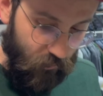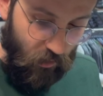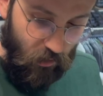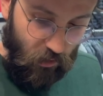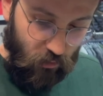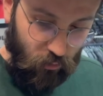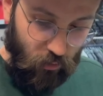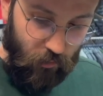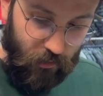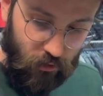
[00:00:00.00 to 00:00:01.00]
jest... No
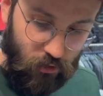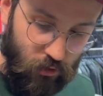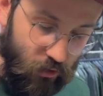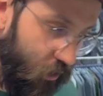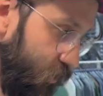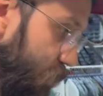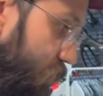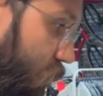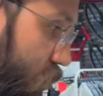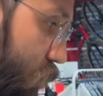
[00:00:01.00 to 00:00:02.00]
tutaj masz
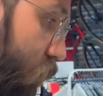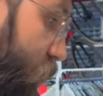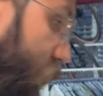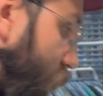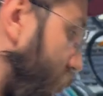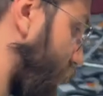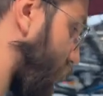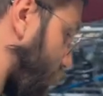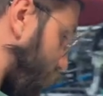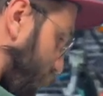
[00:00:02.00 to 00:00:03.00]
3100 zł, a
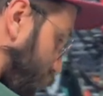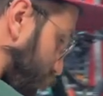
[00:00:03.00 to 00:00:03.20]
tam mieliśmy...